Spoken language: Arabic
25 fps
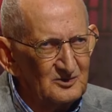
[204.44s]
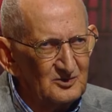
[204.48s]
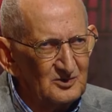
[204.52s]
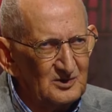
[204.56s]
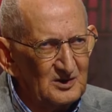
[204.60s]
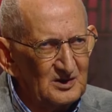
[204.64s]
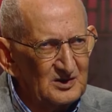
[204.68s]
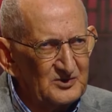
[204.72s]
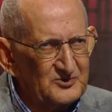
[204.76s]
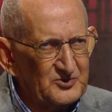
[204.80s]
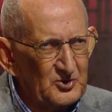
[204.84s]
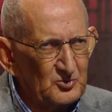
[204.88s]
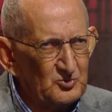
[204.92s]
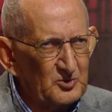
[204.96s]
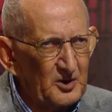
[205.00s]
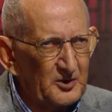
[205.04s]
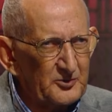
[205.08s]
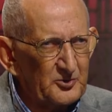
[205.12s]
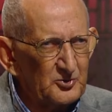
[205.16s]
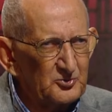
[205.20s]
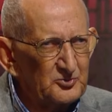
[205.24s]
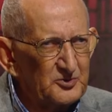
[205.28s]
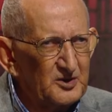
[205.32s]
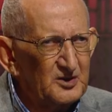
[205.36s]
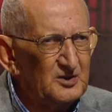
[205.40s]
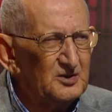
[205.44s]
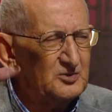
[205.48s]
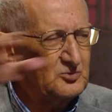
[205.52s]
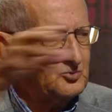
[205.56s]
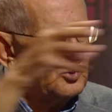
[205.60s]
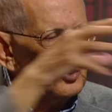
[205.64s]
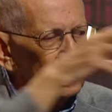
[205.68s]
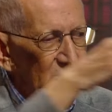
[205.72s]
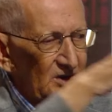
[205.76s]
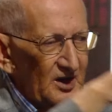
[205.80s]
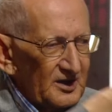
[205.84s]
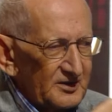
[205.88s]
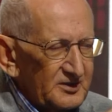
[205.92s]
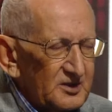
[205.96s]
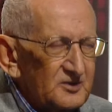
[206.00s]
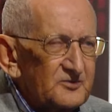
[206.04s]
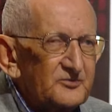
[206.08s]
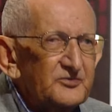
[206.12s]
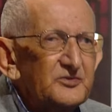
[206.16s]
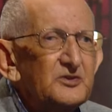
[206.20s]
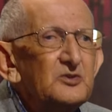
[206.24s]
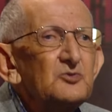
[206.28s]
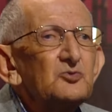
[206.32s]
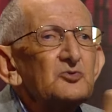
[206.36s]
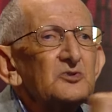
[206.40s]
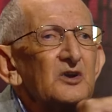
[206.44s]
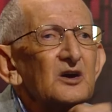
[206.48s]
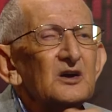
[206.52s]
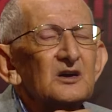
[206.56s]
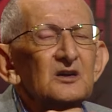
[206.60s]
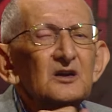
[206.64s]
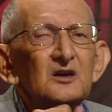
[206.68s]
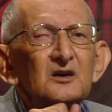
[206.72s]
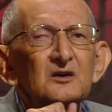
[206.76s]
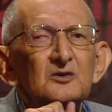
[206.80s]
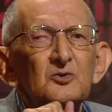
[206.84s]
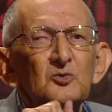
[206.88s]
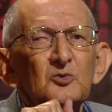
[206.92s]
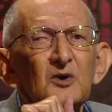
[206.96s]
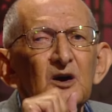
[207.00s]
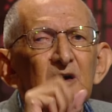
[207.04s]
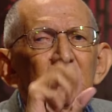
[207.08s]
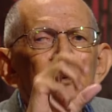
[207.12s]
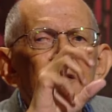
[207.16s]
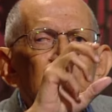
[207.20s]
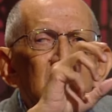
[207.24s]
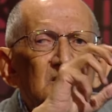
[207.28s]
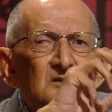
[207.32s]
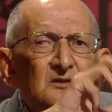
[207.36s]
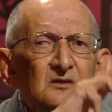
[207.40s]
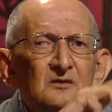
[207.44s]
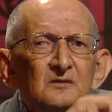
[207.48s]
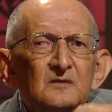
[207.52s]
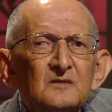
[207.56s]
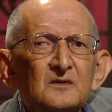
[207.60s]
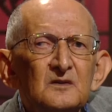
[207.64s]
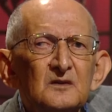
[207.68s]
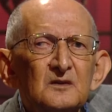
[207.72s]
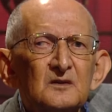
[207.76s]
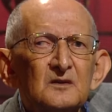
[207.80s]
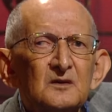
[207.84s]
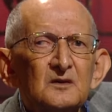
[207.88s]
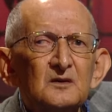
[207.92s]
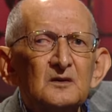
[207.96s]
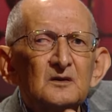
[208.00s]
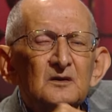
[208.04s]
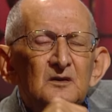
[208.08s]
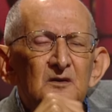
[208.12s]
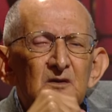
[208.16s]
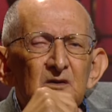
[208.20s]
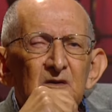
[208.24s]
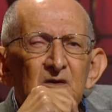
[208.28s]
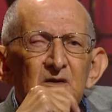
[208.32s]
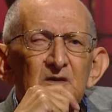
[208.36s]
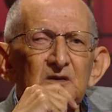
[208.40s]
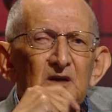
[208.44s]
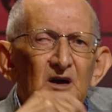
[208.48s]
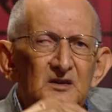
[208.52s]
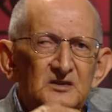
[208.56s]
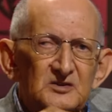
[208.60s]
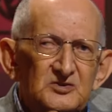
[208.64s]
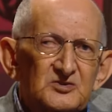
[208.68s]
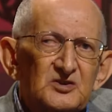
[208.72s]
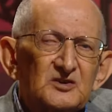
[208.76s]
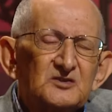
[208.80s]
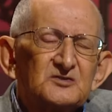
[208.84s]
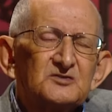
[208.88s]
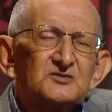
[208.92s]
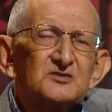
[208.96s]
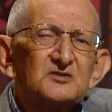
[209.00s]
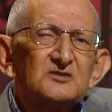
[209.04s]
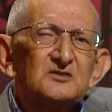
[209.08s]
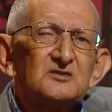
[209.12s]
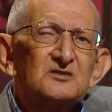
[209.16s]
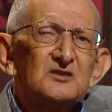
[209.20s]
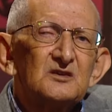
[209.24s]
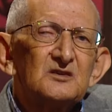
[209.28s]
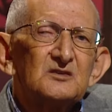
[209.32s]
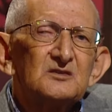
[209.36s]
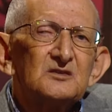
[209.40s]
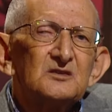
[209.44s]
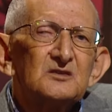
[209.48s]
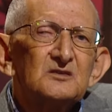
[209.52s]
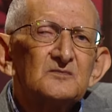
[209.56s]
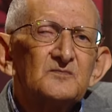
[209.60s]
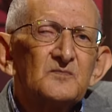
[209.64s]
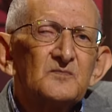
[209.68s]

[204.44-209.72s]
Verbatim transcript: الجوهر هناك لكن في هنا علاقة وأنا يعني شخصيا